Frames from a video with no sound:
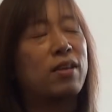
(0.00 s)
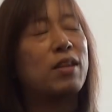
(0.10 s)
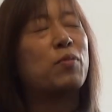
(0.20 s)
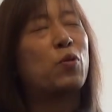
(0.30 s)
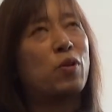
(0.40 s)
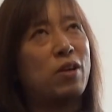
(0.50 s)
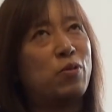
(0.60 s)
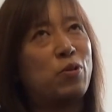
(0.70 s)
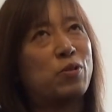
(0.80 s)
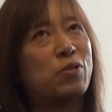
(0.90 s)
でもこれ
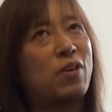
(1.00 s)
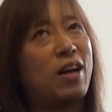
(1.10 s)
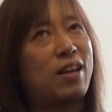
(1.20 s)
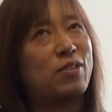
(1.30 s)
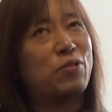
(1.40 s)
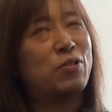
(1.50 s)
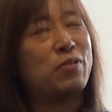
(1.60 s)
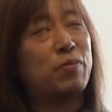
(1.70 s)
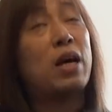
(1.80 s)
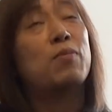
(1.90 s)
をその波動
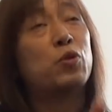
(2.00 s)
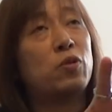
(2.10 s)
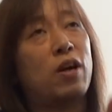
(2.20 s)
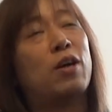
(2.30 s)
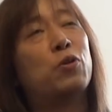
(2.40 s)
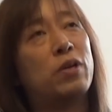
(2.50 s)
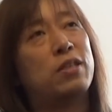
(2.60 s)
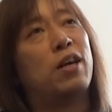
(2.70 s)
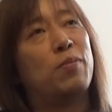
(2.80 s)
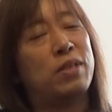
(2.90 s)
まあもちろん波動が
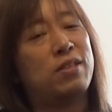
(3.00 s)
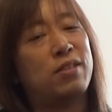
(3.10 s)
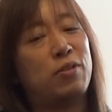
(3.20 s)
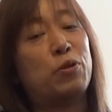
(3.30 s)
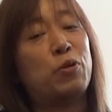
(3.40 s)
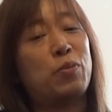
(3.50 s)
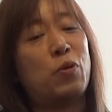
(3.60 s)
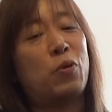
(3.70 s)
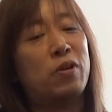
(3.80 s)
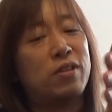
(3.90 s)
違いますというより
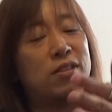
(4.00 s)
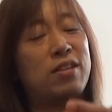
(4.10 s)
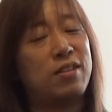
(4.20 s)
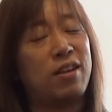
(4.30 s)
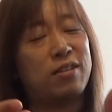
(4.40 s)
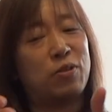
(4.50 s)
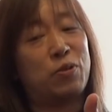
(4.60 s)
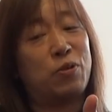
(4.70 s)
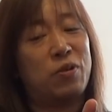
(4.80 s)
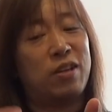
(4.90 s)
も全然そ
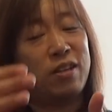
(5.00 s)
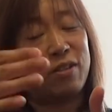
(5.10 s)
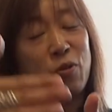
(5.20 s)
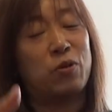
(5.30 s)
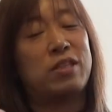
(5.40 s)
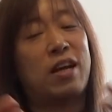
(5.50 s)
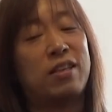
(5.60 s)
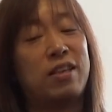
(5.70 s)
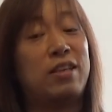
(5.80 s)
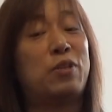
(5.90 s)
のここに
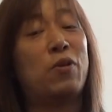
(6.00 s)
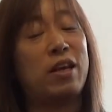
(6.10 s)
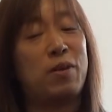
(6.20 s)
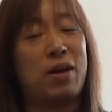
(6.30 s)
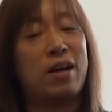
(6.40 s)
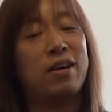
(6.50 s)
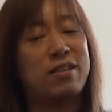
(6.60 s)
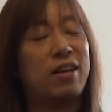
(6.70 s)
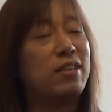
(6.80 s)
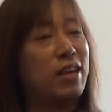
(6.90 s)
3人人がいれば
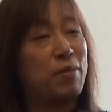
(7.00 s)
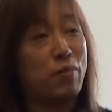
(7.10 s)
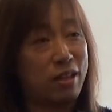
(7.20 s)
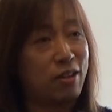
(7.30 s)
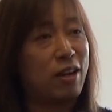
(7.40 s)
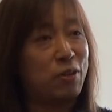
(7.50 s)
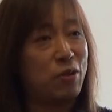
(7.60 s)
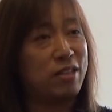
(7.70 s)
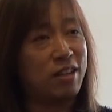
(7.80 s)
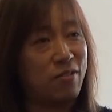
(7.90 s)
3人全く波動
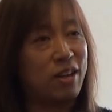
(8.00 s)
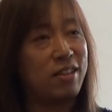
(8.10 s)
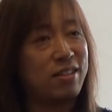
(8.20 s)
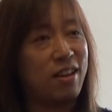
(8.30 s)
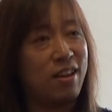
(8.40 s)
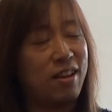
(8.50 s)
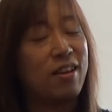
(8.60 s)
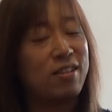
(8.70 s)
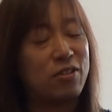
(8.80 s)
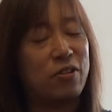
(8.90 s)
が違うわけですね、はい、
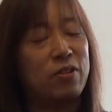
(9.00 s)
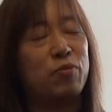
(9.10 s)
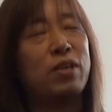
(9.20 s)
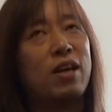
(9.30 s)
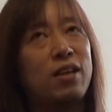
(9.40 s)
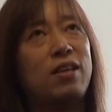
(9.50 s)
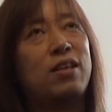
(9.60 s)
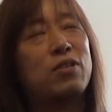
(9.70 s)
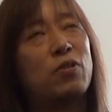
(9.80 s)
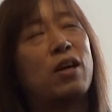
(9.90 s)
そうみたい
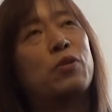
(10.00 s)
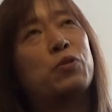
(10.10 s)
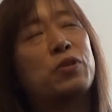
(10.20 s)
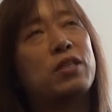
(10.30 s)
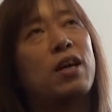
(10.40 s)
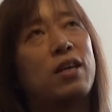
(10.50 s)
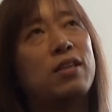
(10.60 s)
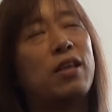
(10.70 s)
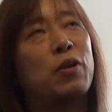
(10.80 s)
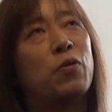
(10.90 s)
にその波動の違いっ
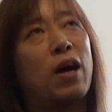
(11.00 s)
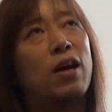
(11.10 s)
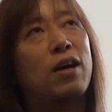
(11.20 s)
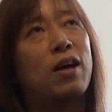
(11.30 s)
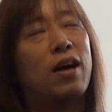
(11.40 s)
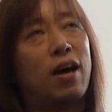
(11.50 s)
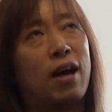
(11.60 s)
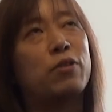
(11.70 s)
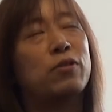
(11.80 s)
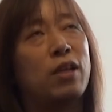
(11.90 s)
ていうのは
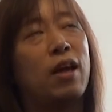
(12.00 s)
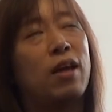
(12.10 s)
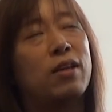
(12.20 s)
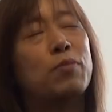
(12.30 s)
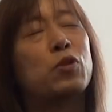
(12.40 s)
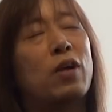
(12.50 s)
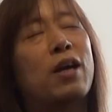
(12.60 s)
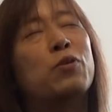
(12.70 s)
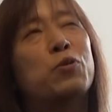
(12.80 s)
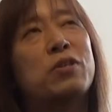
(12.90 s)
あるんででもその
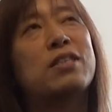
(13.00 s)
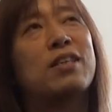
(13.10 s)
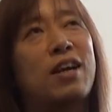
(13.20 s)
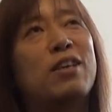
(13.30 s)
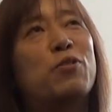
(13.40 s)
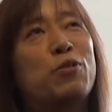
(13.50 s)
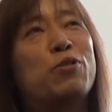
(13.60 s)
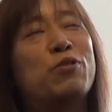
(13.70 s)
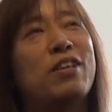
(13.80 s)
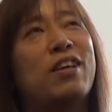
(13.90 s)
波動の違いという
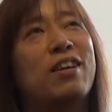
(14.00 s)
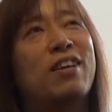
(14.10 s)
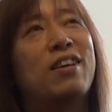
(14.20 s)
ふうに